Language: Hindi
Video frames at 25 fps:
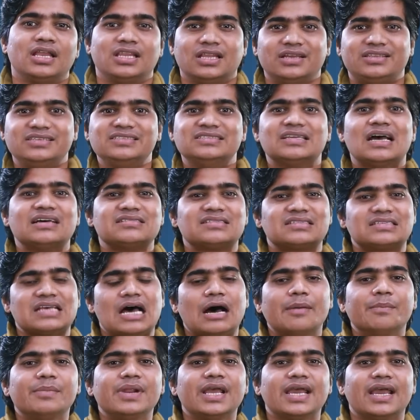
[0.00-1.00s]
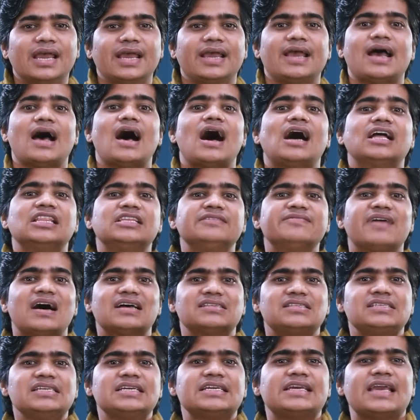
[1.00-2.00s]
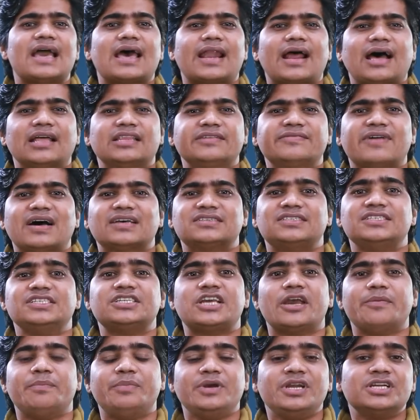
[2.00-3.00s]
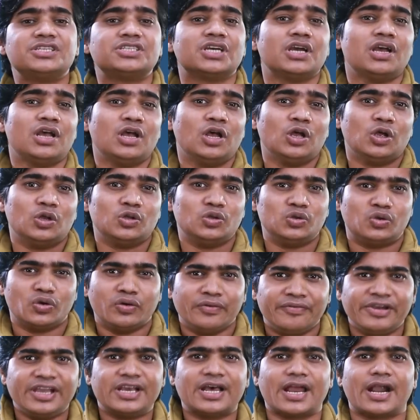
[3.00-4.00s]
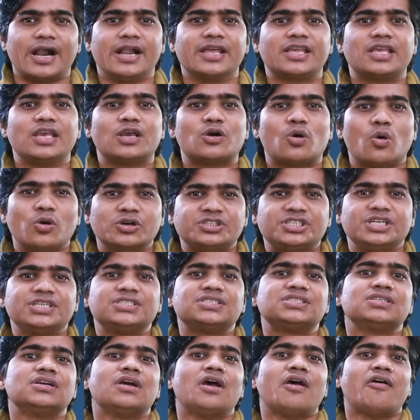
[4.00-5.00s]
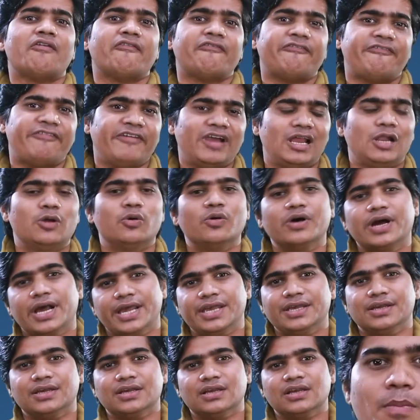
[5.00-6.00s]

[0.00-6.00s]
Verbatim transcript: नतीजा सामने है आदिवासी गैर आदिवासी के बीच ध्रुवीकरण की कोशिश फेल हो गई